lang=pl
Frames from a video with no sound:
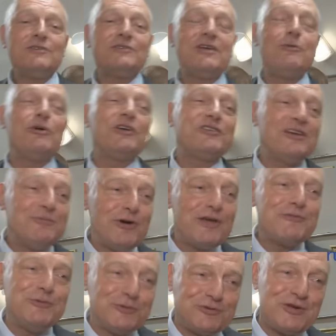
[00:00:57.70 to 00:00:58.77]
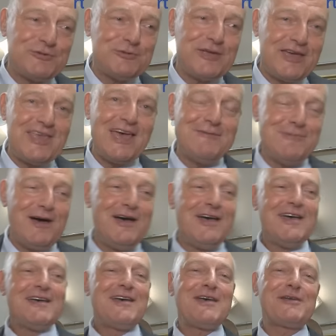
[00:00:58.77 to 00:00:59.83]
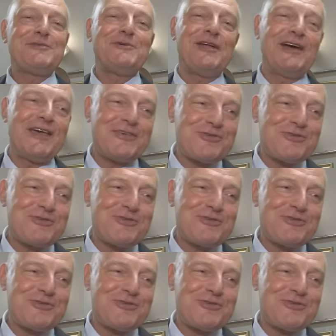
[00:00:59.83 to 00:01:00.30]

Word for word: Żałuję, że mojej wnuczki tutaj nie ma, która